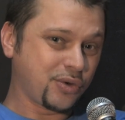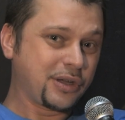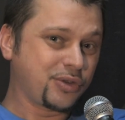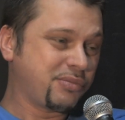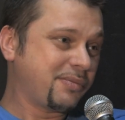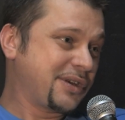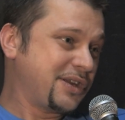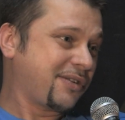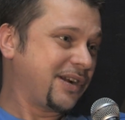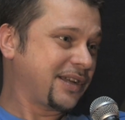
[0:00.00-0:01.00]
туалетной
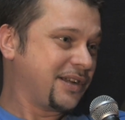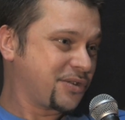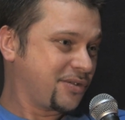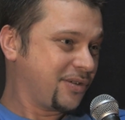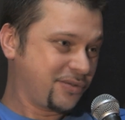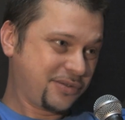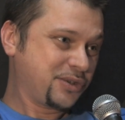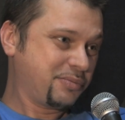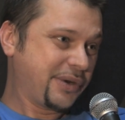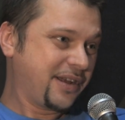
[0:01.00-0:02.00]
бумаги не хватает, что ли? Ну
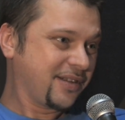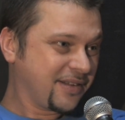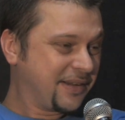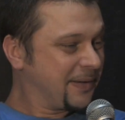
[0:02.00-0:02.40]
это же бред.